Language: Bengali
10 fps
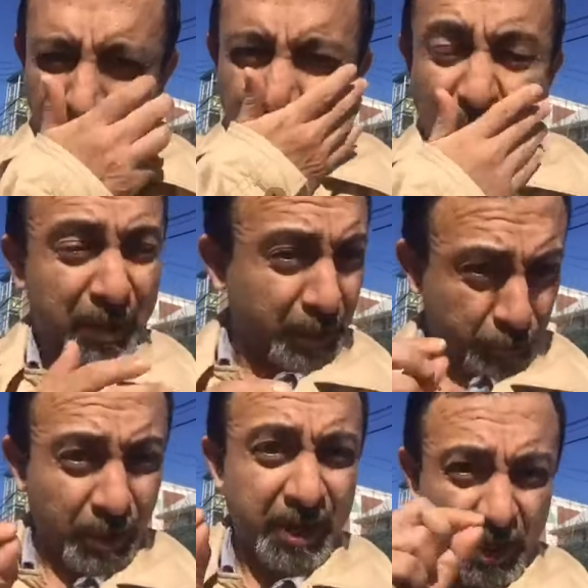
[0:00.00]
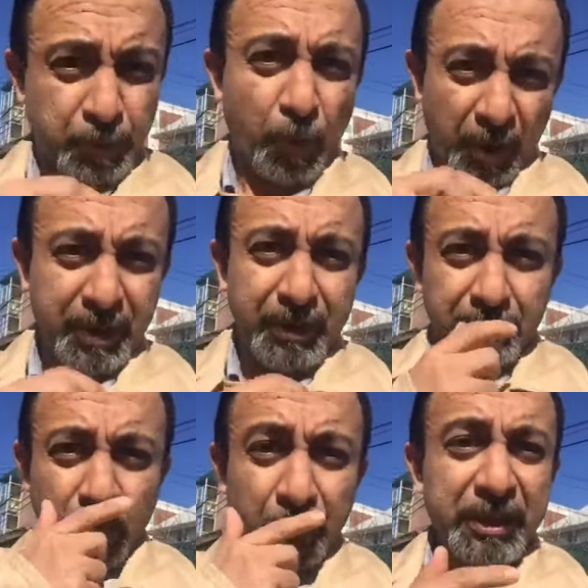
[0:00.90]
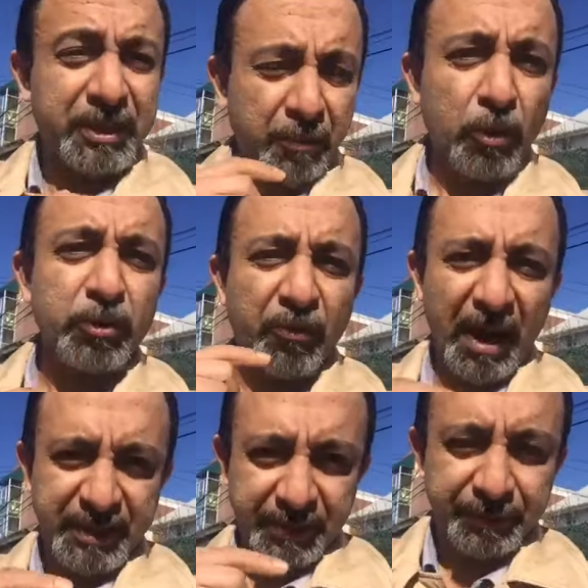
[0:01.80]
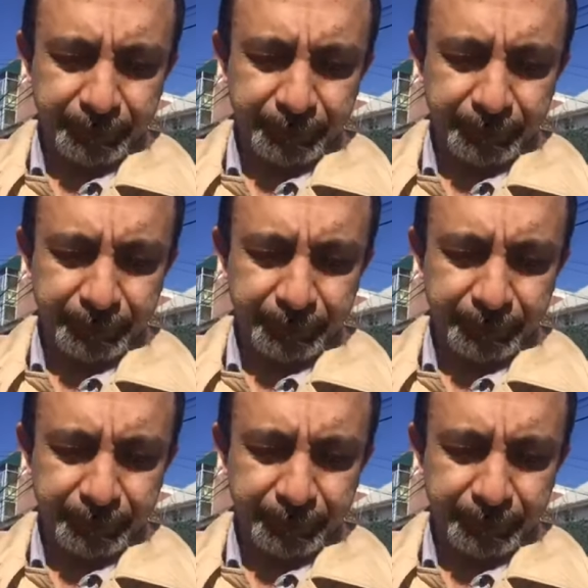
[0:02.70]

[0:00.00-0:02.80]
Coming to the next point, which is the most vital.